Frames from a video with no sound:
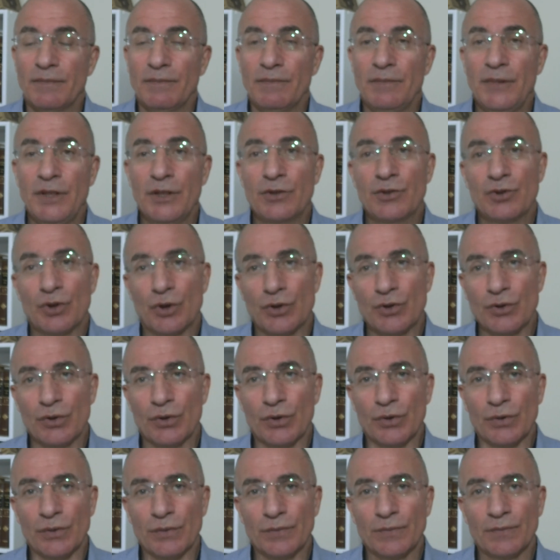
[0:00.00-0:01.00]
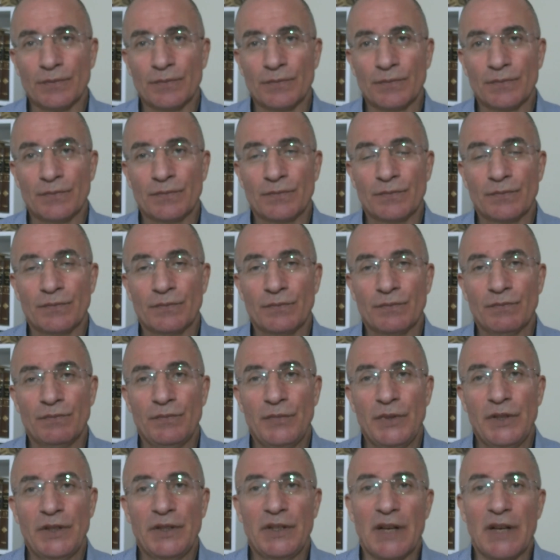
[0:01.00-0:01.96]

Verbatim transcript: bir çocuğun bir